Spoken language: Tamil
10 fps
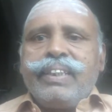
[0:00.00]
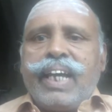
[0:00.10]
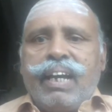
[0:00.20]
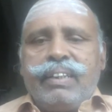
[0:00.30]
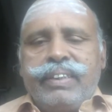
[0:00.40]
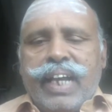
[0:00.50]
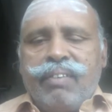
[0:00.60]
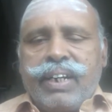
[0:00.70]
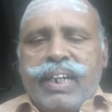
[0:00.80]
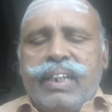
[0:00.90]
தே
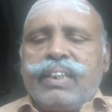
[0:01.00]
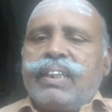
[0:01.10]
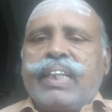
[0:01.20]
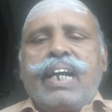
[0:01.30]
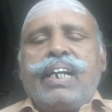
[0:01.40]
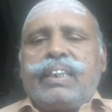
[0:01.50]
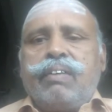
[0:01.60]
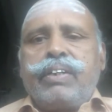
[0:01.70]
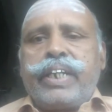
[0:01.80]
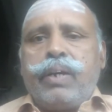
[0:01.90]
தேவர்கள் தங்கள்
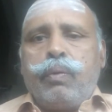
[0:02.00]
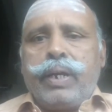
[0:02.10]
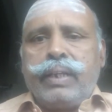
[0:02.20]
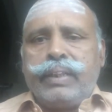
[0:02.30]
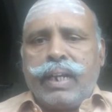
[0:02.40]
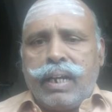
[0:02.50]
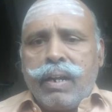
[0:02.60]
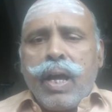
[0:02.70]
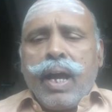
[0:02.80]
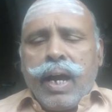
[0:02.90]
தவற்றை
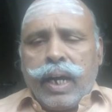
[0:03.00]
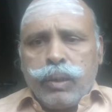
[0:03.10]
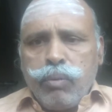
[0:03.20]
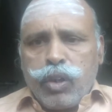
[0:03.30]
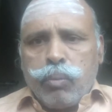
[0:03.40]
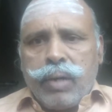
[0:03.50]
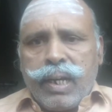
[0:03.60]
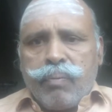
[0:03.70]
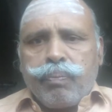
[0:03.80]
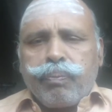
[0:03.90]
உணர்ந்தார்கள் அது மட்டுமா